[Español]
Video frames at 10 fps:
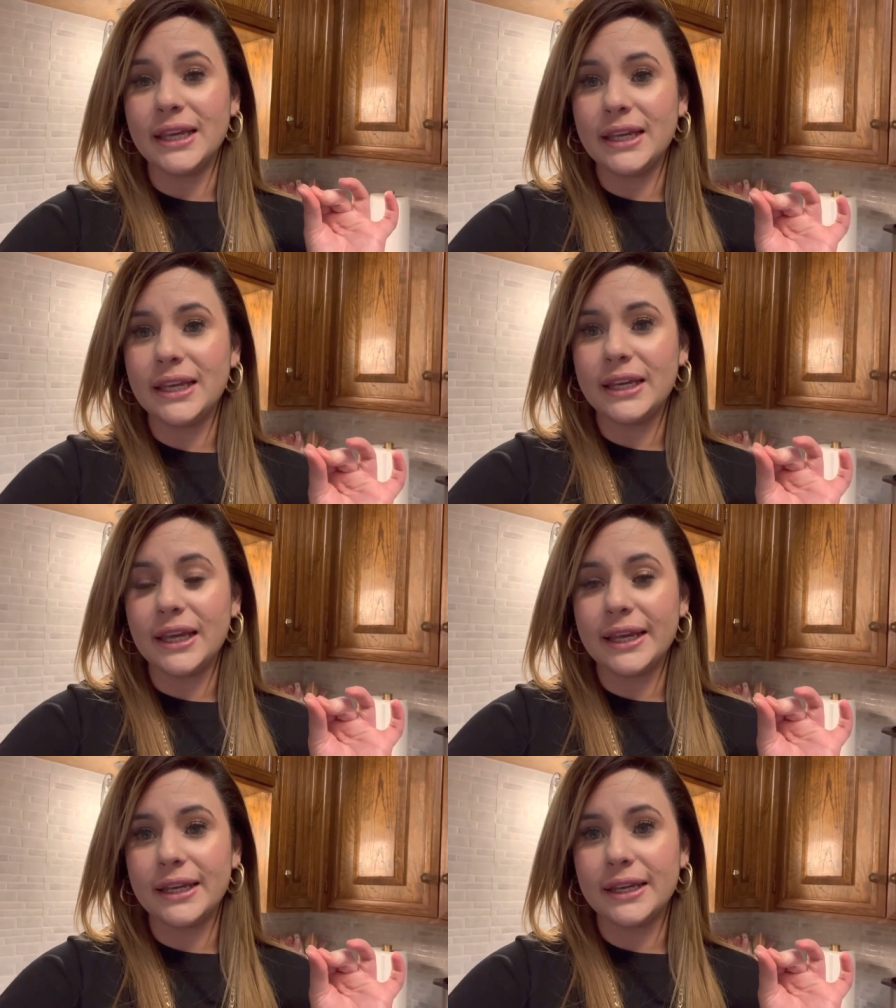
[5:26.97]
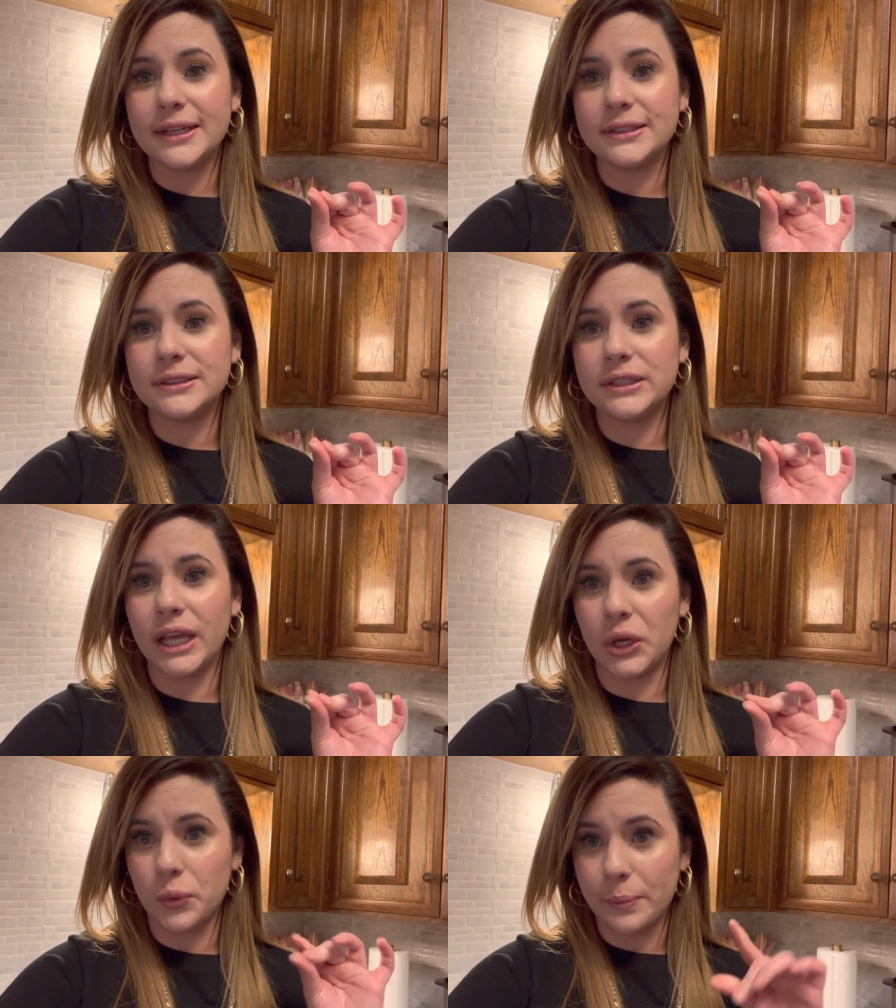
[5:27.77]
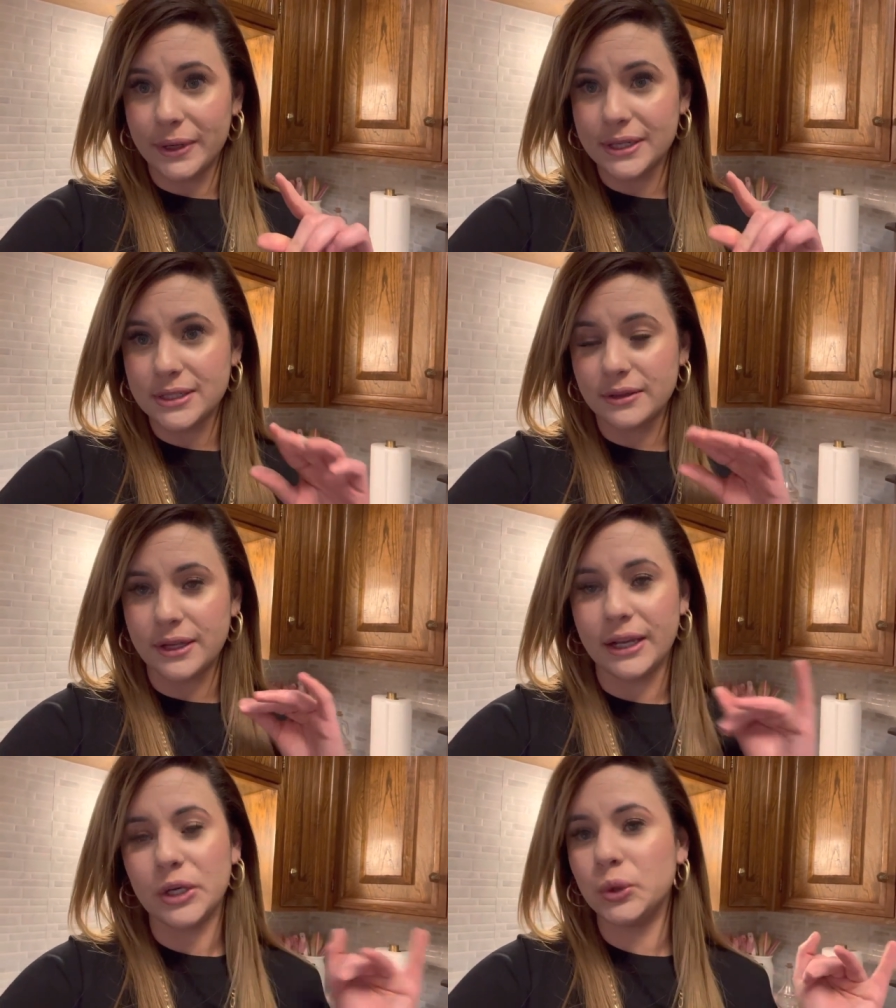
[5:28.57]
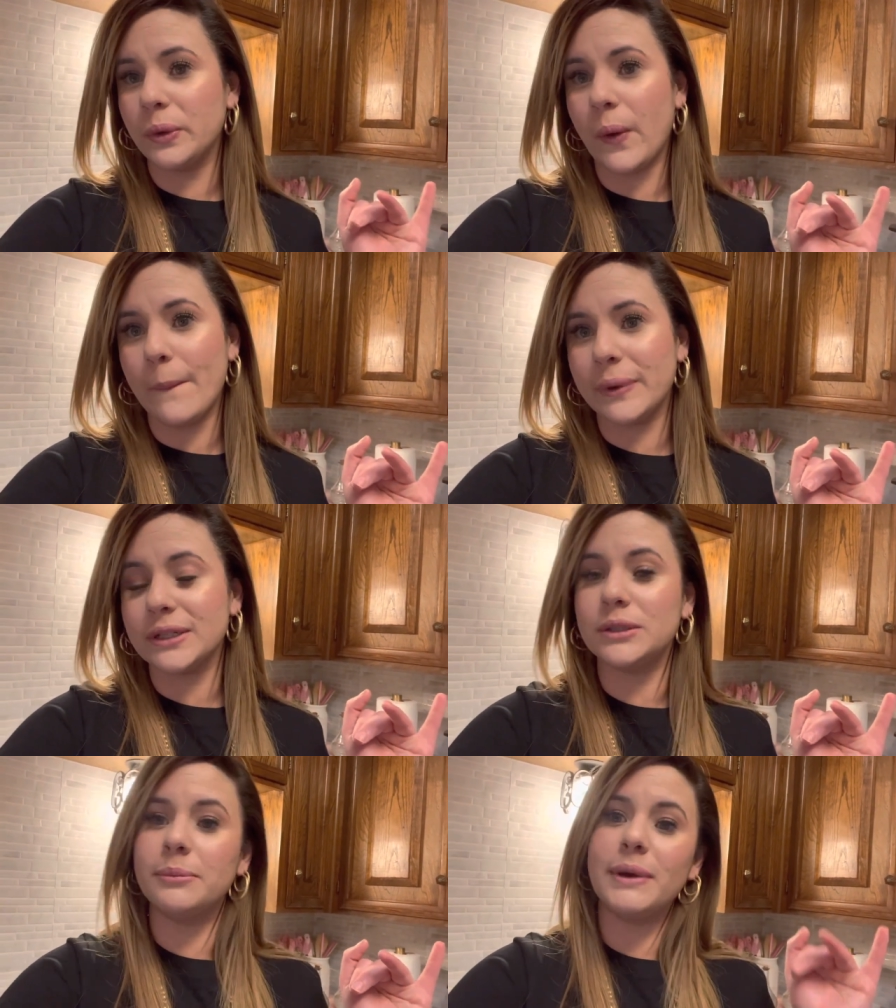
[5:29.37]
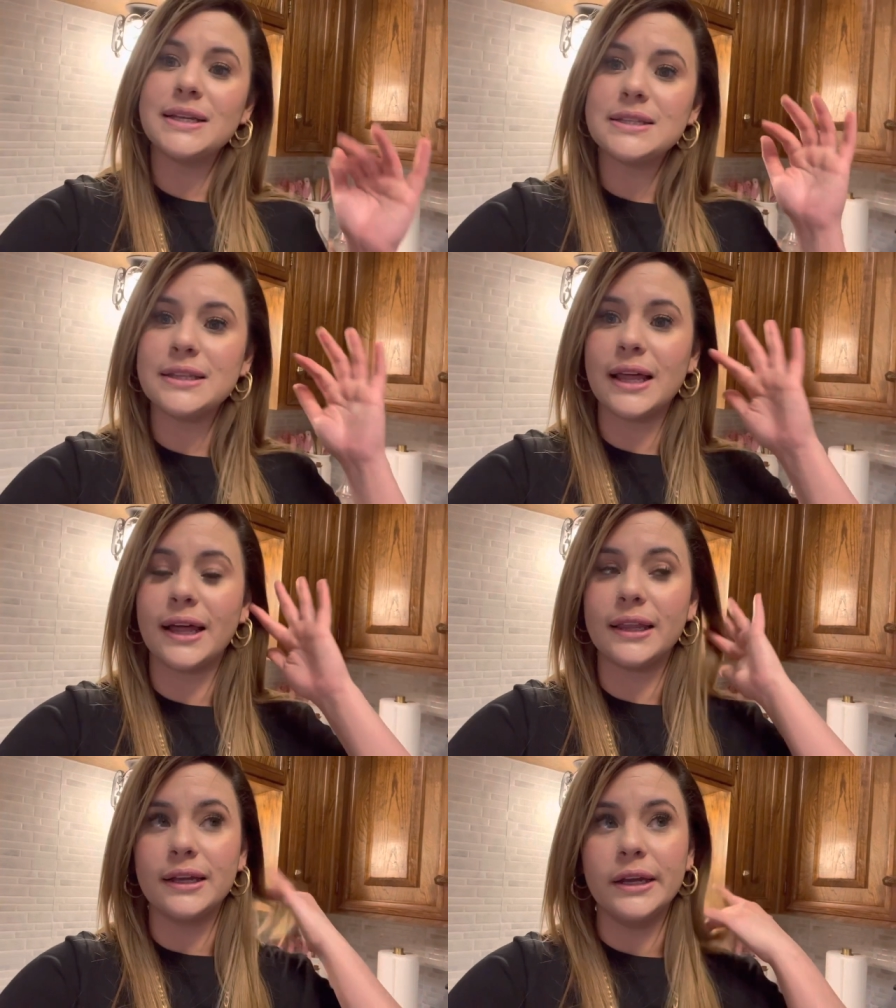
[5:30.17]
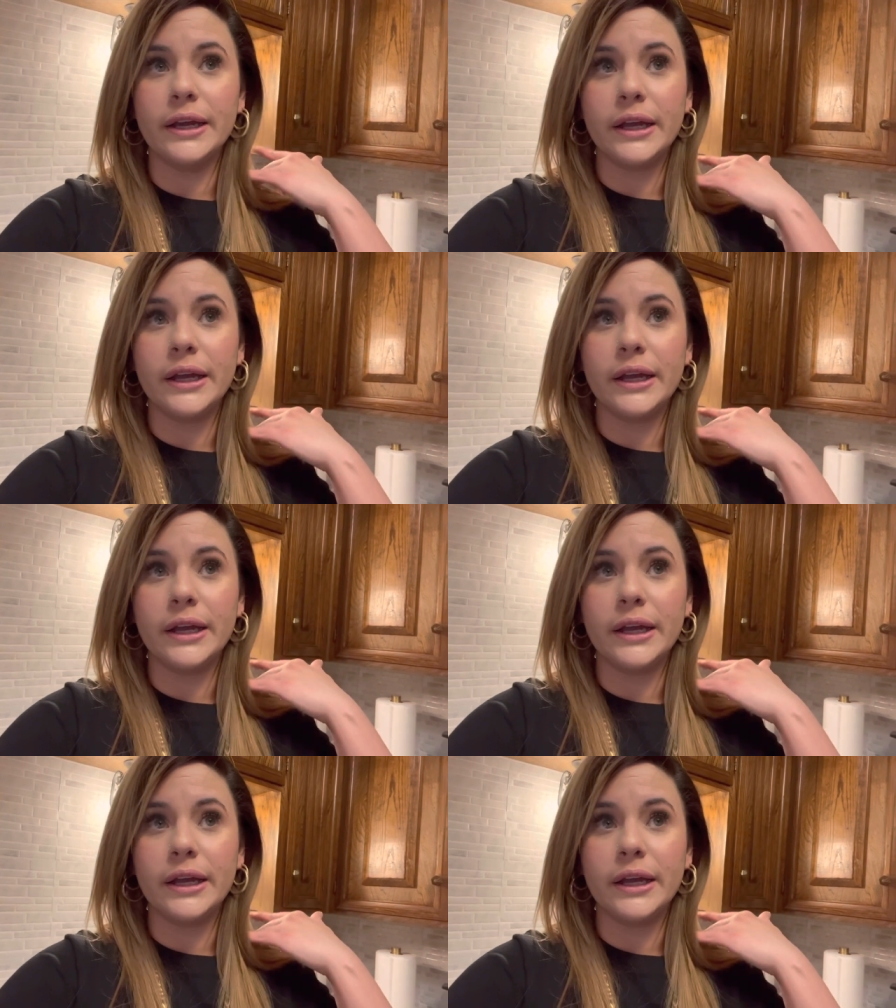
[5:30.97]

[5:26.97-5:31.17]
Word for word: Y este, un par de sandalias. No estuve comprando más nada.